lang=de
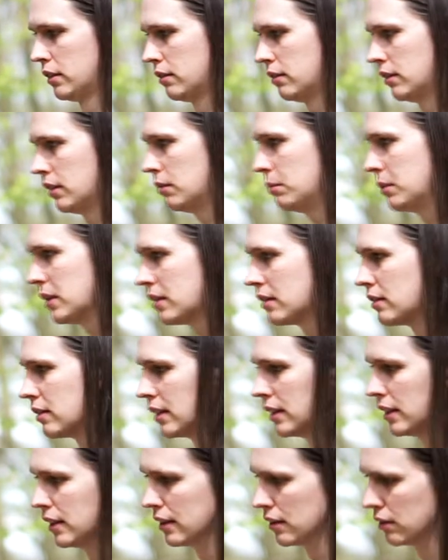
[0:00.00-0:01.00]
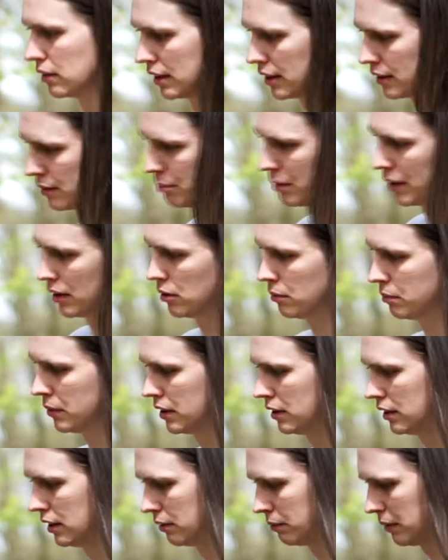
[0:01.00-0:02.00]
Warum bist du hier so als Baum
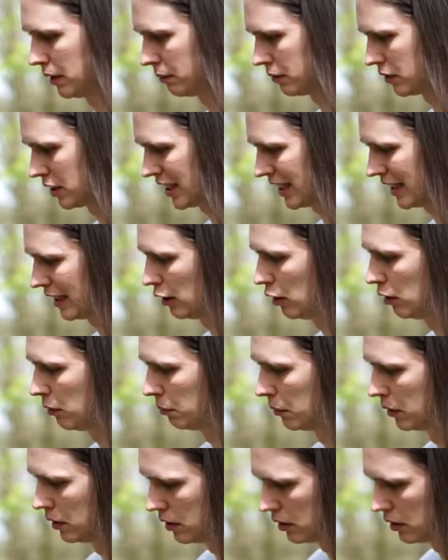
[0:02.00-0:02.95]
mitten in meinem Traum?